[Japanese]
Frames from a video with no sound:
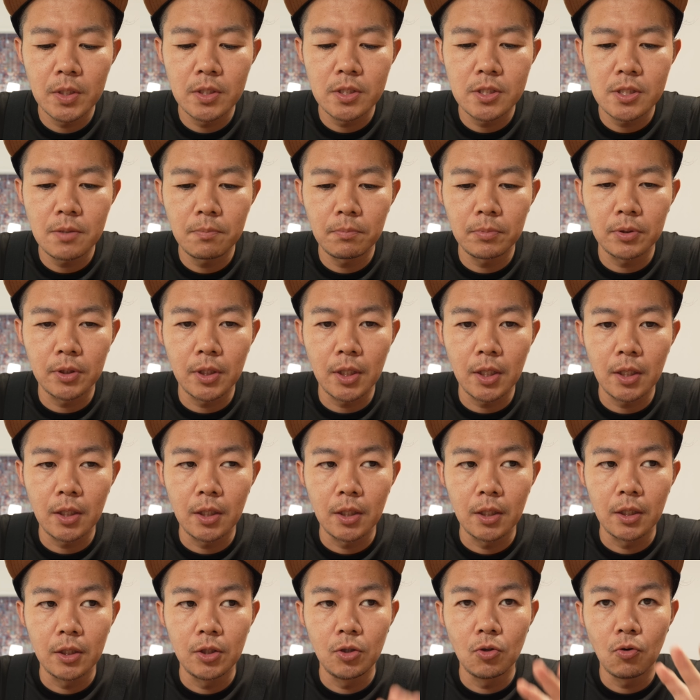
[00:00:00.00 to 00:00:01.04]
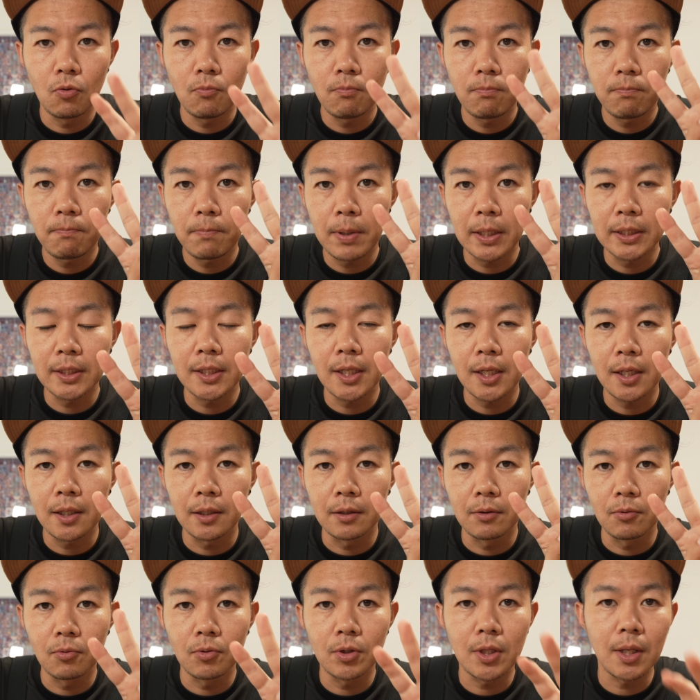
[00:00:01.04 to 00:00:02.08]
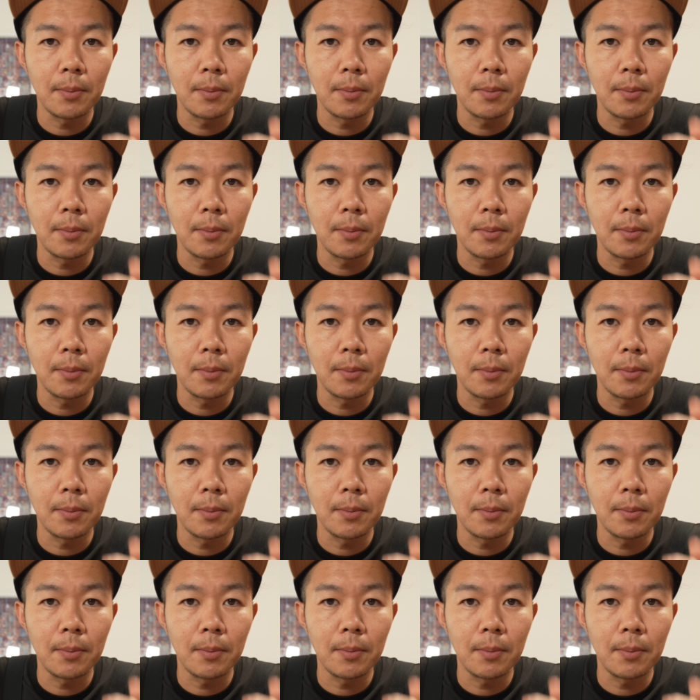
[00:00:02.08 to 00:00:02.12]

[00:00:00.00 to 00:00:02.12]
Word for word: 全部で4パターンの